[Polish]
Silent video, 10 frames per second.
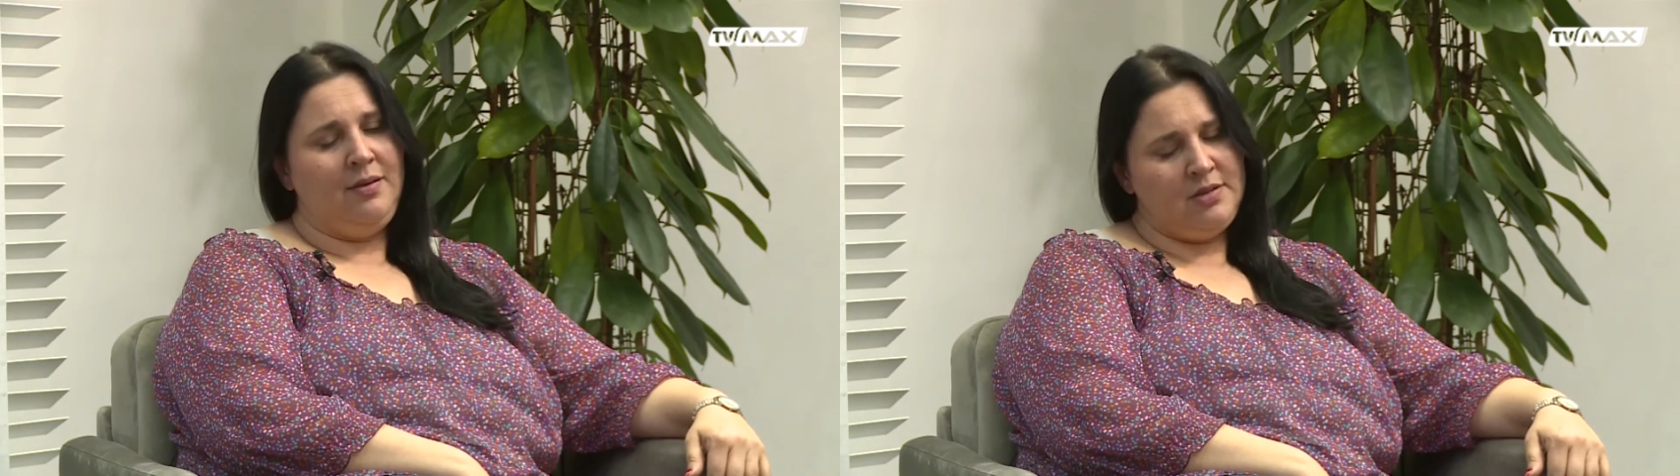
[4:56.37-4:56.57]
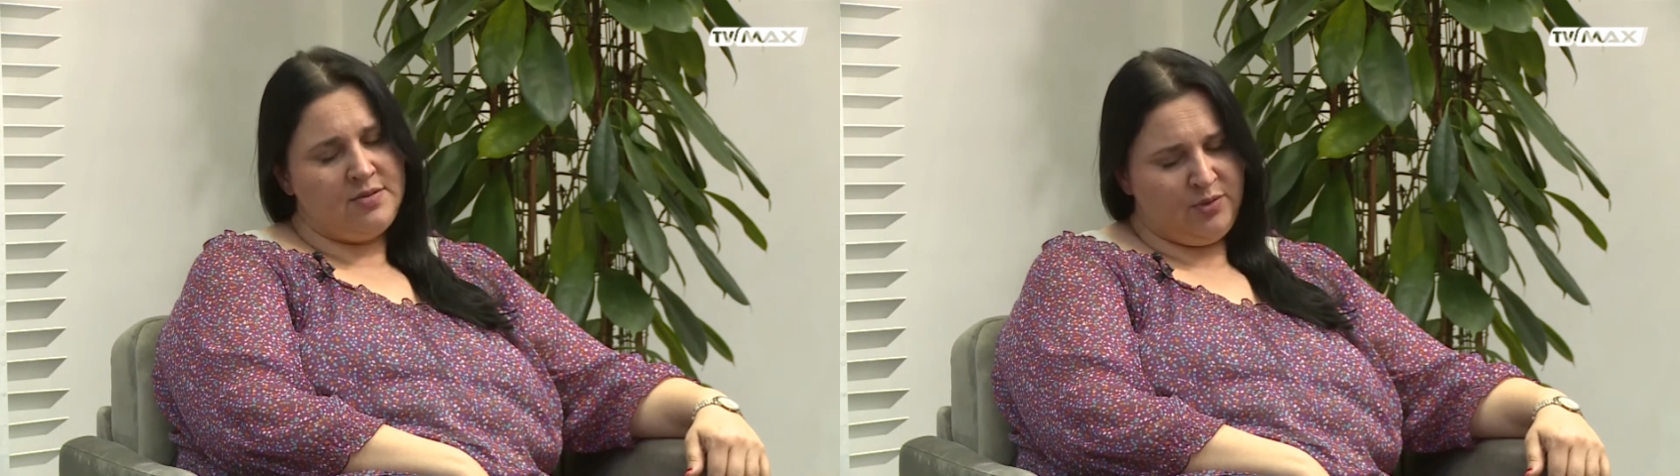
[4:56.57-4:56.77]

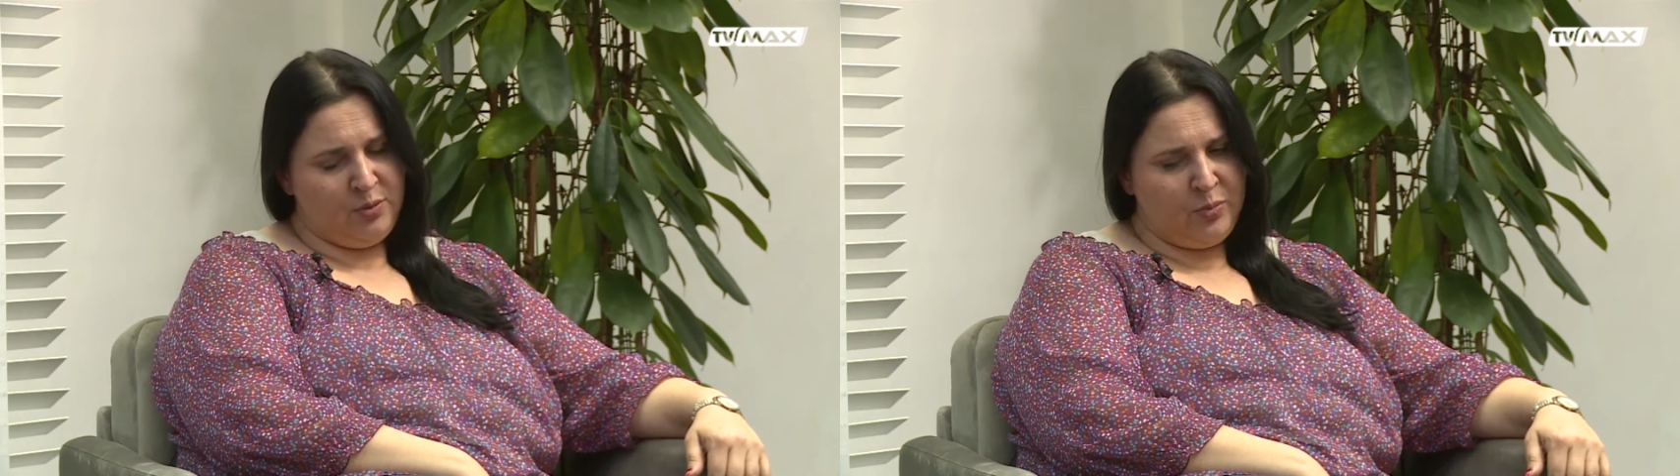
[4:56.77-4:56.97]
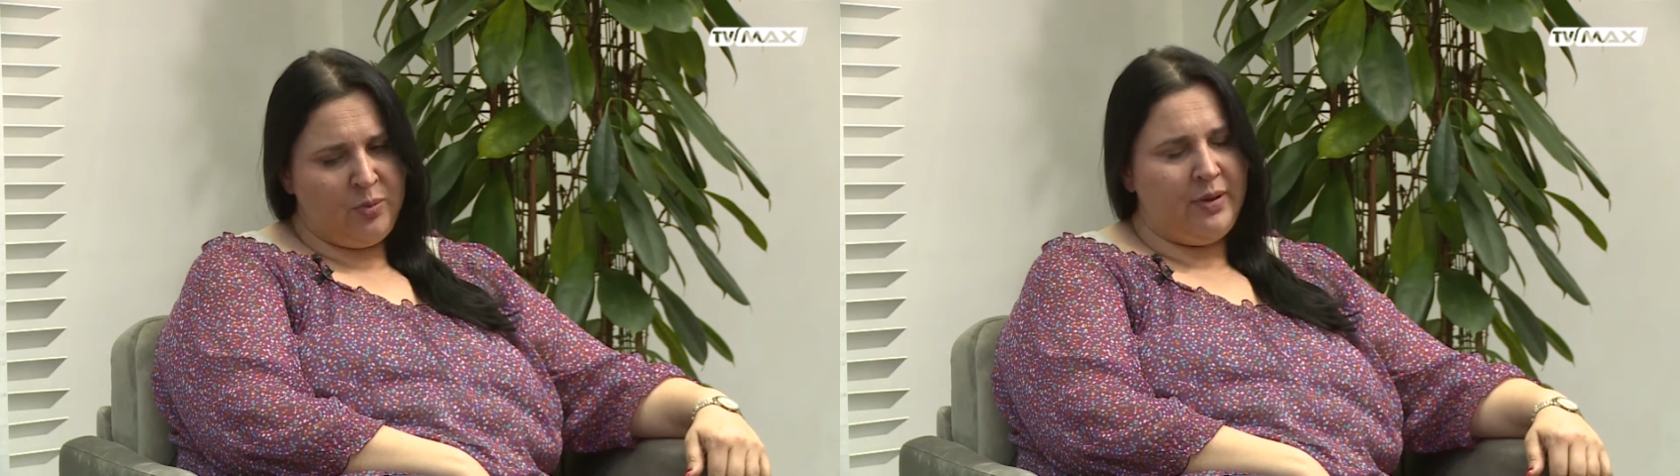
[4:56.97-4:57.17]
więc w
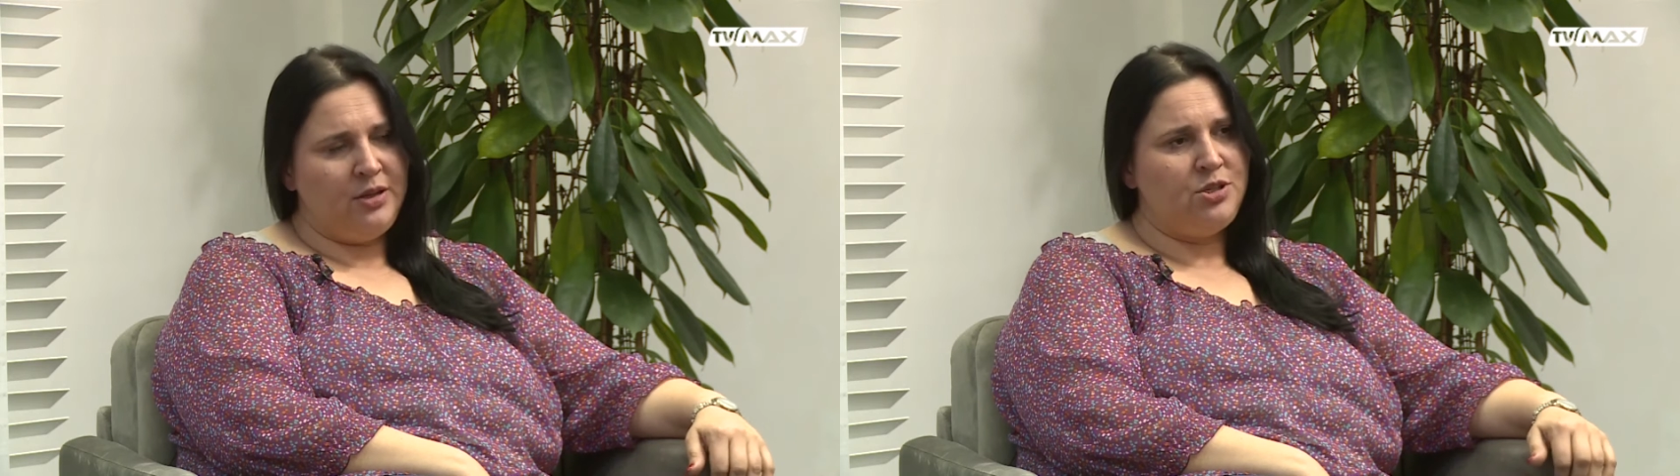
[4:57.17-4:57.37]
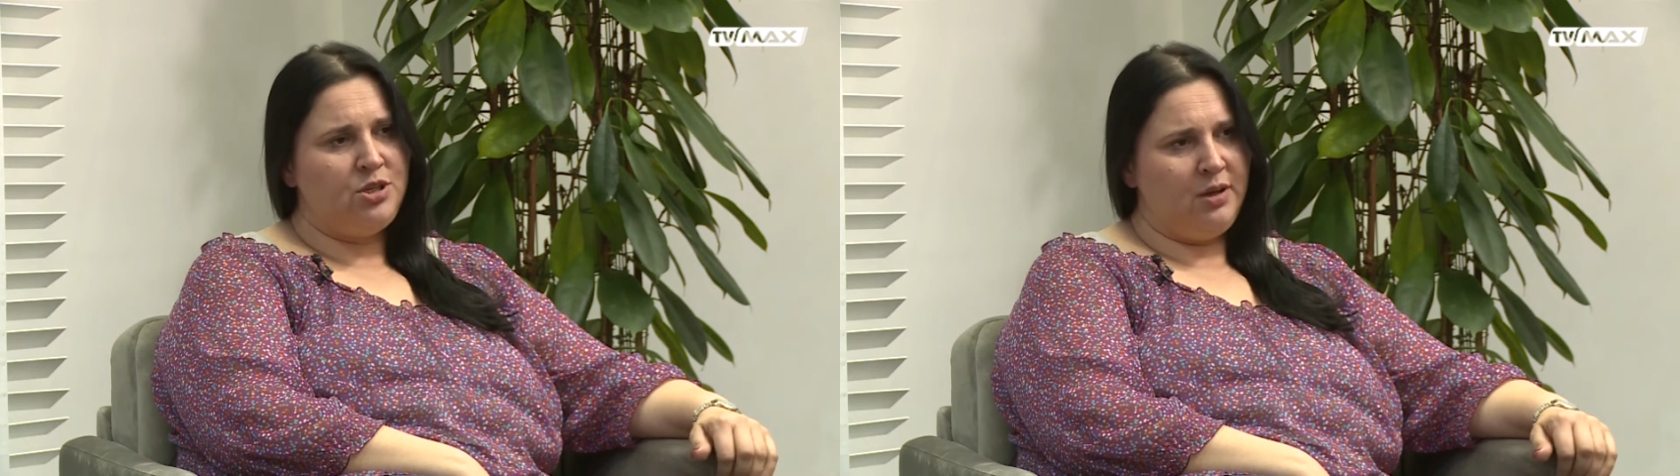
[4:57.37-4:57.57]
tym
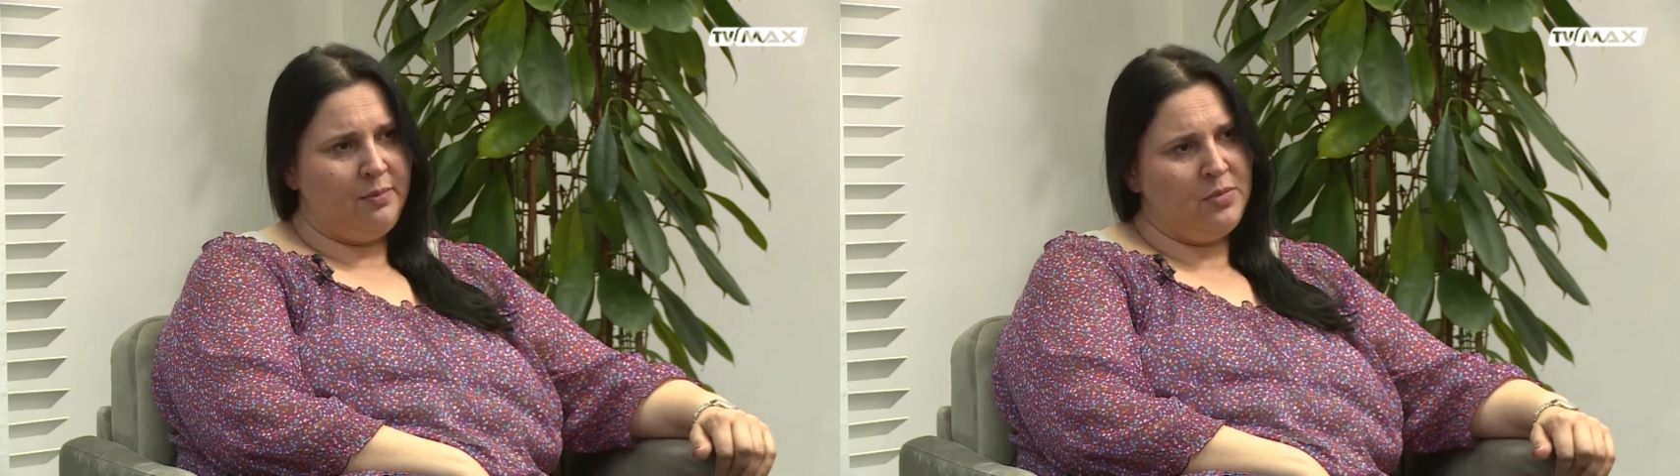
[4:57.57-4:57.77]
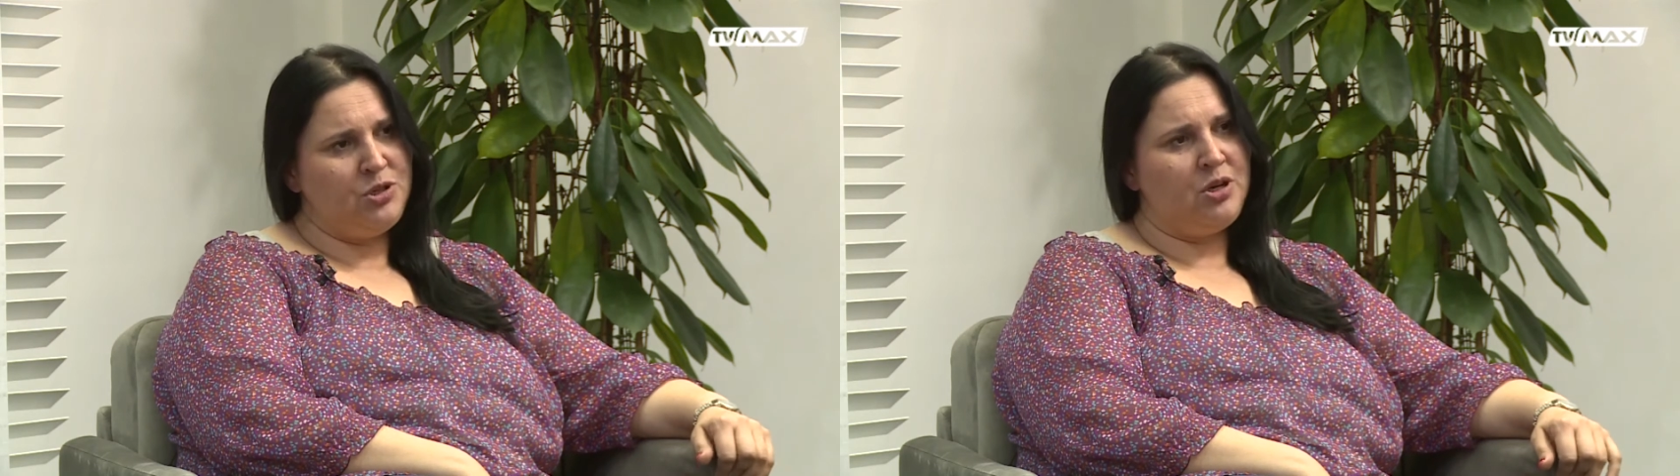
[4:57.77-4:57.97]
momencie
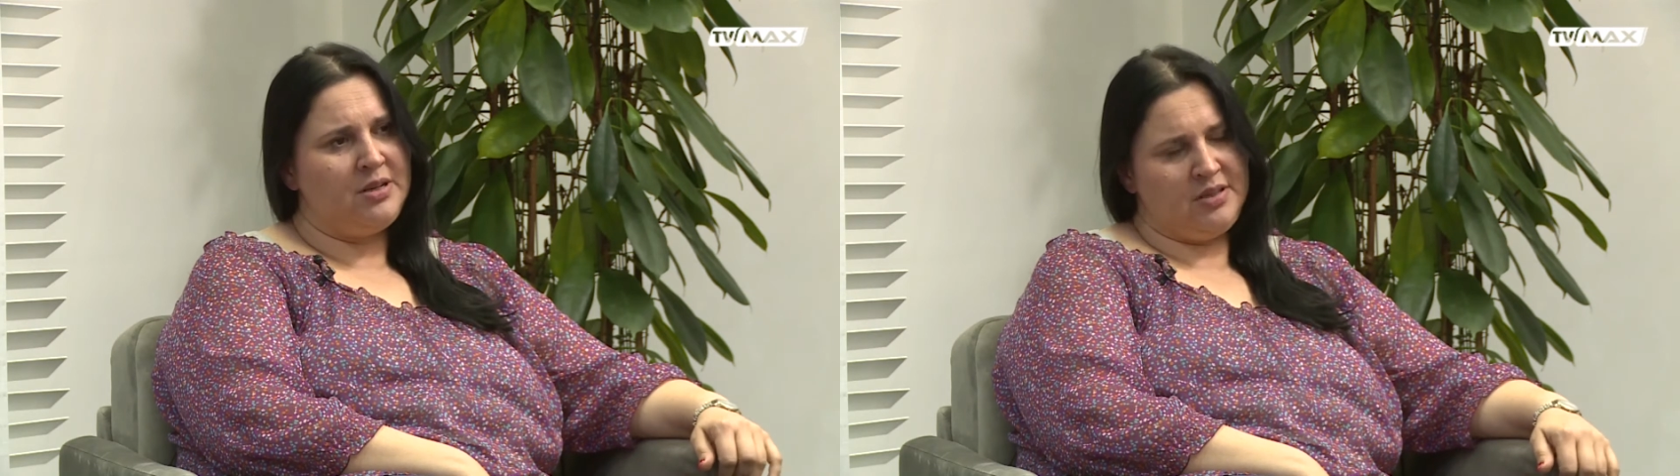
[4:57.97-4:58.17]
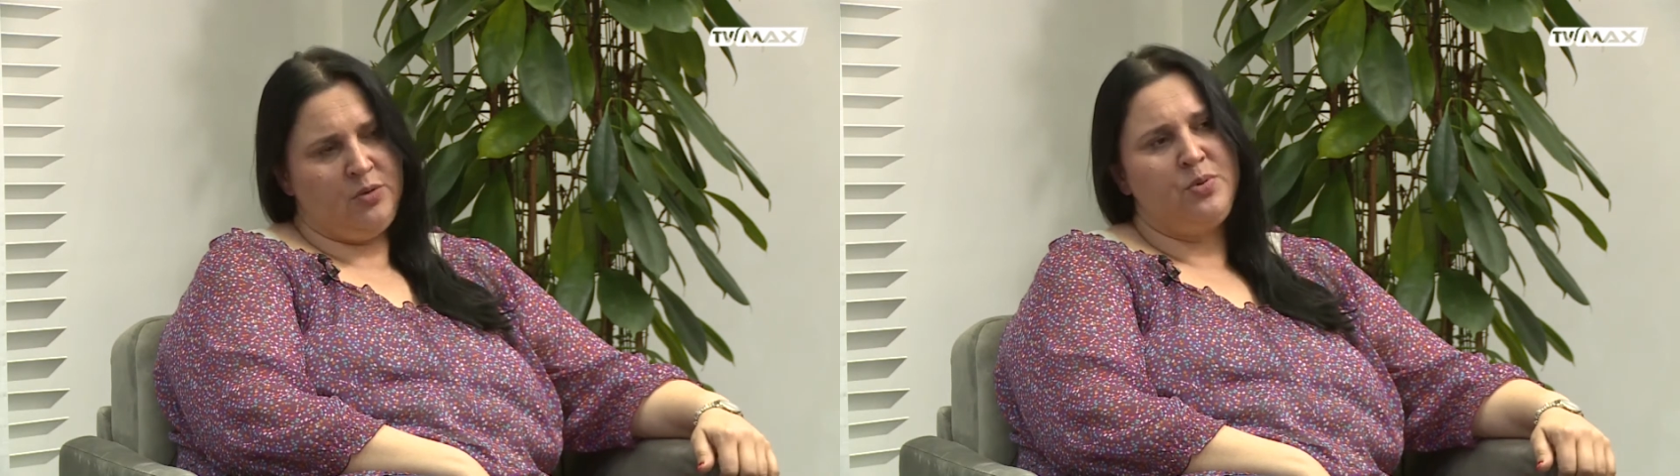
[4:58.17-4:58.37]
myślę
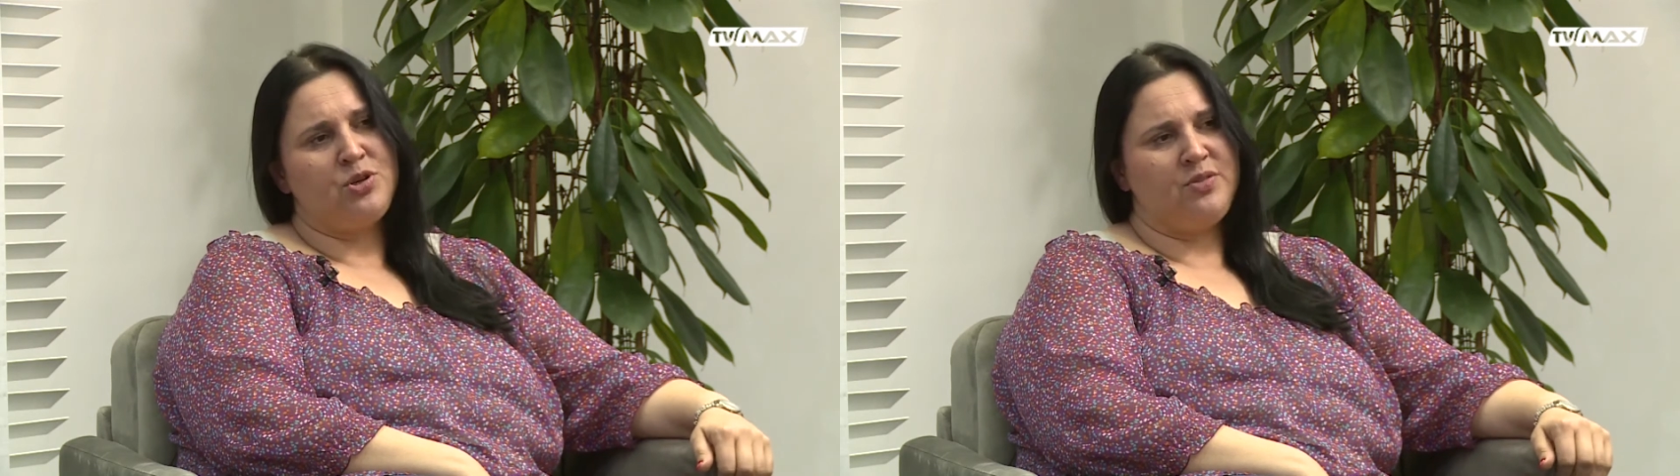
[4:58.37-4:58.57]
sobie,